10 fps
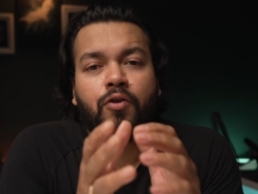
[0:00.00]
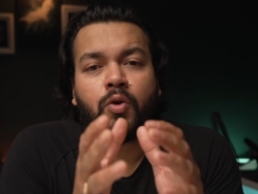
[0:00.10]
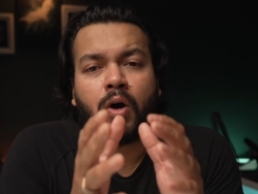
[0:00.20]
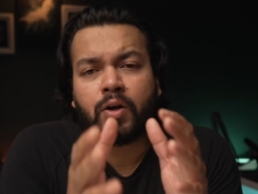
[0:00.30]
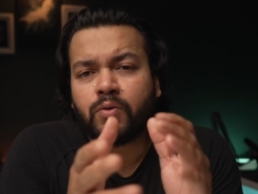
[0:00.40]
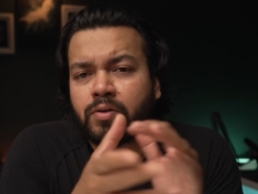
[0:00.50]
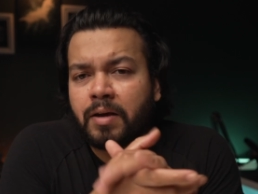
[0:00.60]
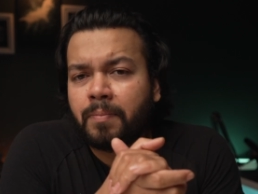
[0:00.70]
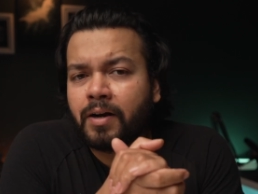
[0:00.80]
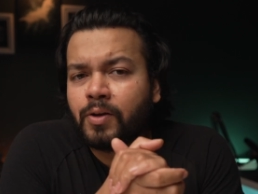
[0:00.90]
वीडियो हर उस
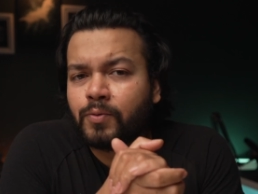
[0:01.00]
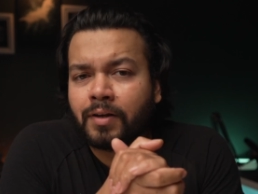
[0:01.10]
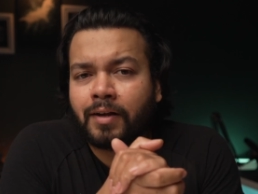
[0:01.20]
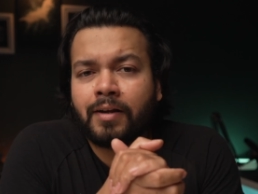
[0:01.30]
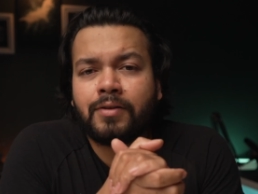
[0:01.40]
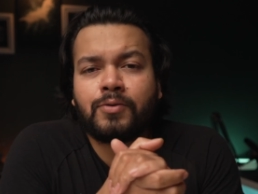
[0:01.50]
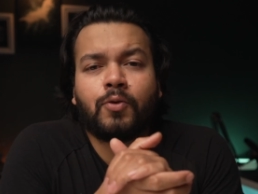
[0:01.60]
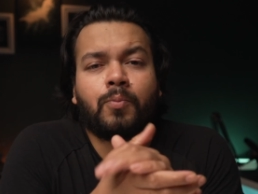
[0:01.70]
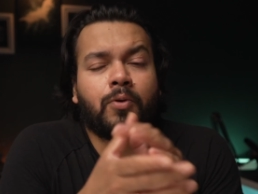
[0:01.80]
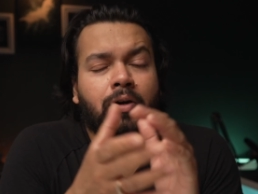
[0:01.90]
आईपैड यूज़र के लिए
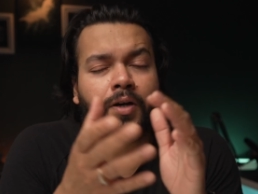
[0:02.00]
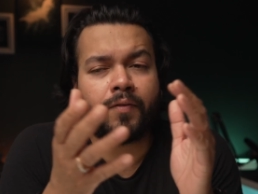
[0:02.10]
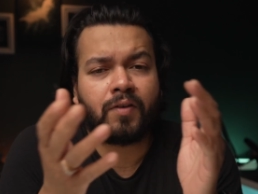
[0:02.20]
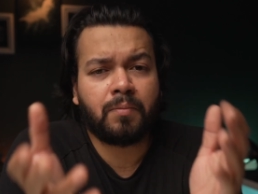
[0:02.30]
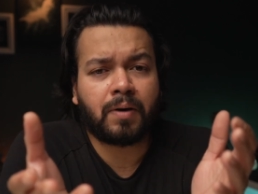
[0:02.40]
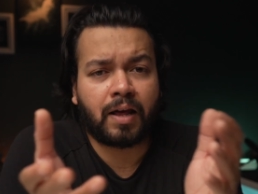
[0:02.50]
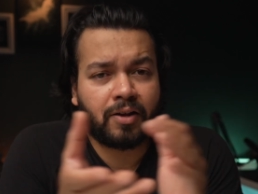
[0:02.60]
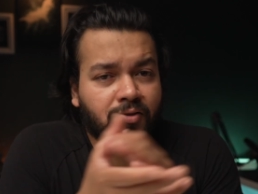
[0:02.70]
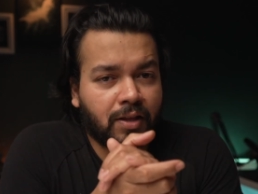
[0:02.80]
जो प्रोडक्टिविटी बढ़ाना